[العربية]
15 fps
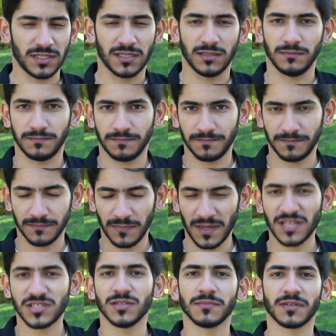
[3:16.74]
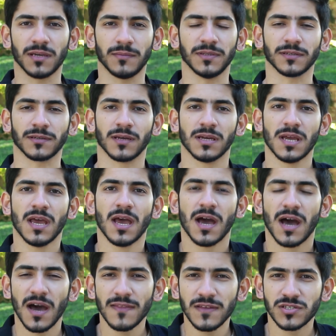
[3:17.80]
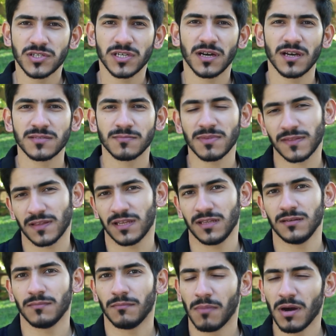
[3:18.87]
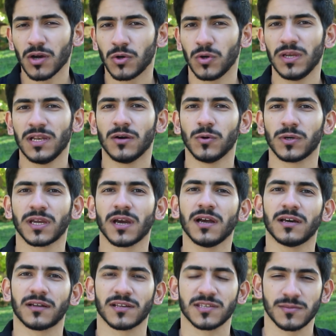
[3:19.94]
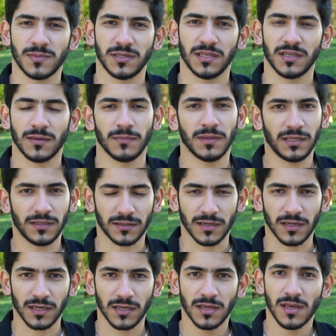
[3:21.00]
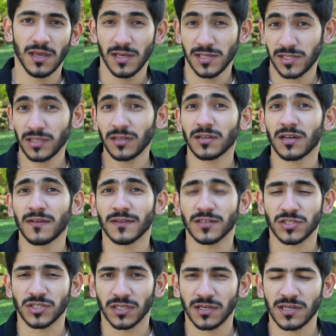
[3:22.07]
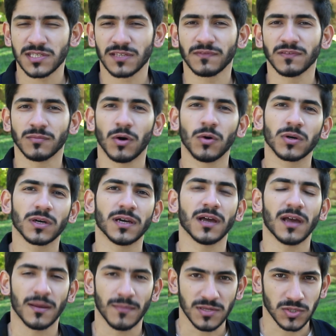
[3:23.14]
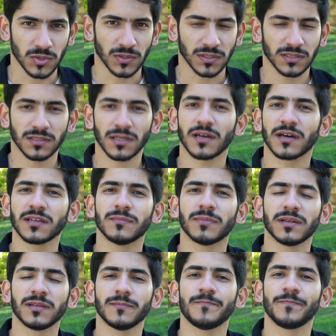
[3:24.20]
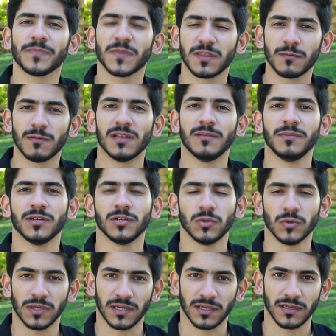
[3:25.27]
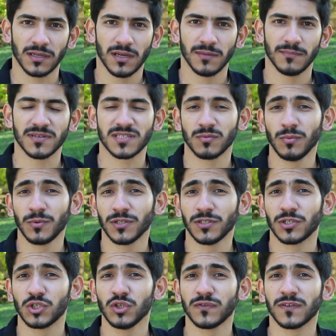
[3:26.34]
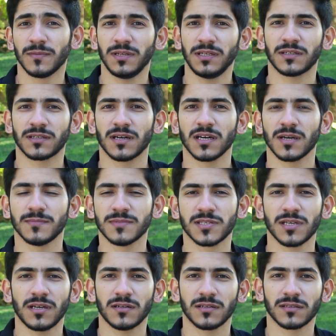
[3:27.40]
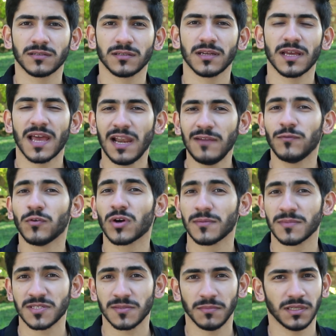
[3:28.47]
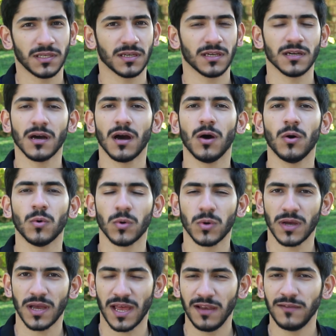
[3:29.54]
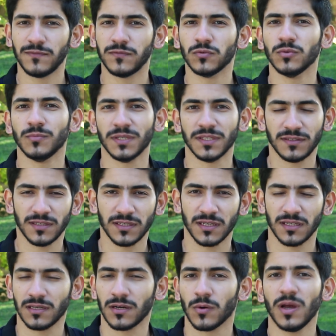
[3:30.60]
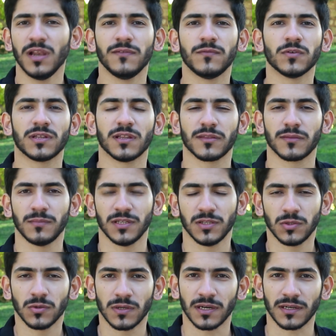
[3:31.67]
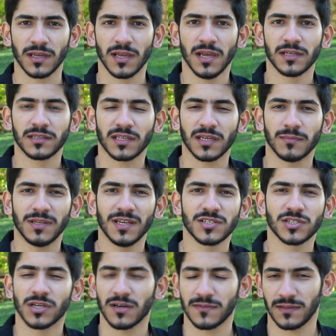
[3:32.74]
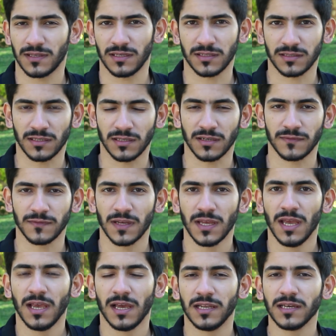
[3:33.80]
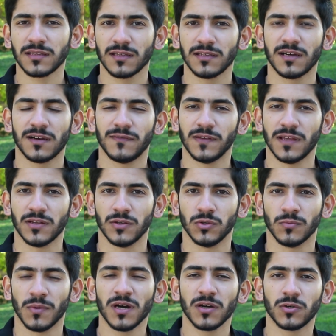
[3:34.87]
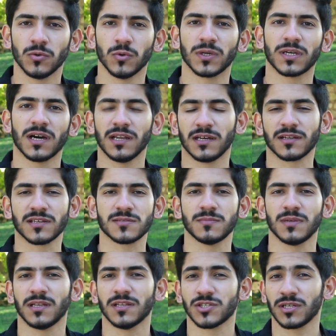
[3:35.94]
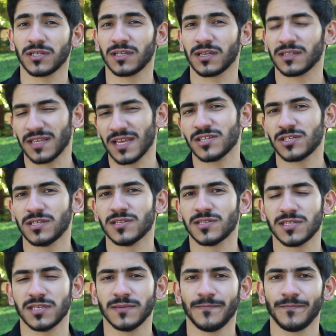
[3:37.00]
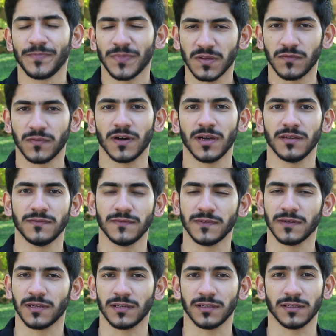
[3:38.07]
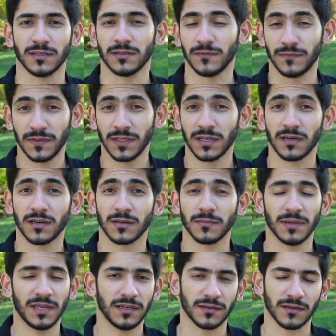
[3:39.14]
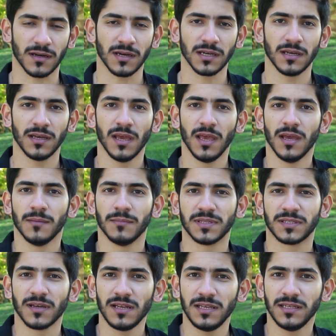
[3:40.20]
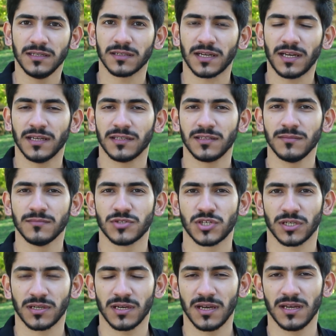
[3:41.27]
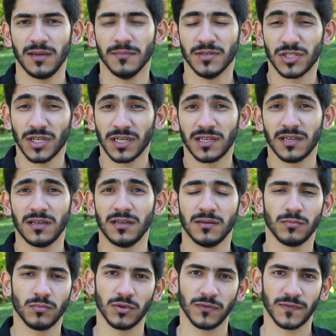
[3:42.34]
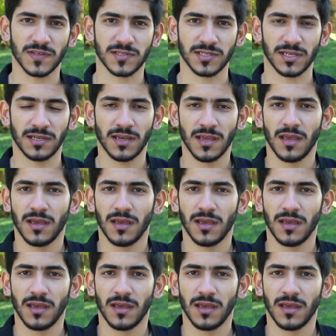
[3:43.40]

يعني بحجم كبير هذا الجهاز مثلا ماكو له وكالة رسمية بالعراق سعر هذا الجهاز في موقع أمازون تقريبا 800 دولار بس ممكن تشوفه بالعراق بسعر 1500 او 1200 او 1300 دولار طيب ليش هذا الاختلاف الاختلاف لانه ماكو وكاله رسميه لشركه اتش تي سي فايف آه، في ار بالعراق بالتالي راح يتم شرائه بشكل منفصل